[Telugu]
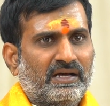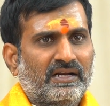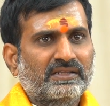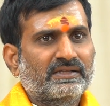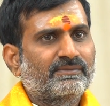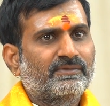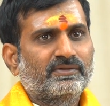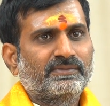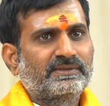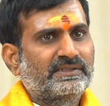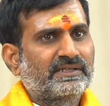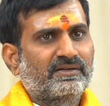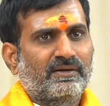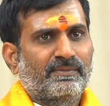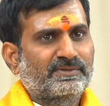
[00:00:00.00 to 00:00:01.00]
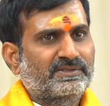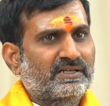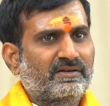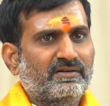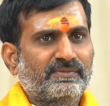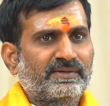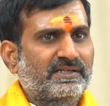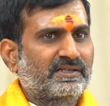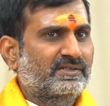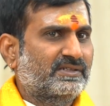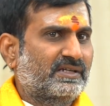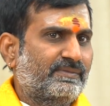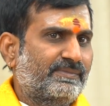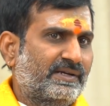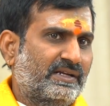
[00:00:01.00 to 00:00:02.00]
అన్నదమ్ముల బిడ్డలు అప్పచెల్లెలు బిడ్డలు
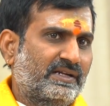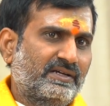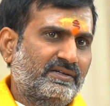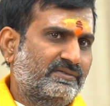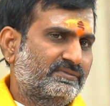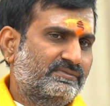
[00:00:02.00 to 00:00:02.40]
చనిపోయిన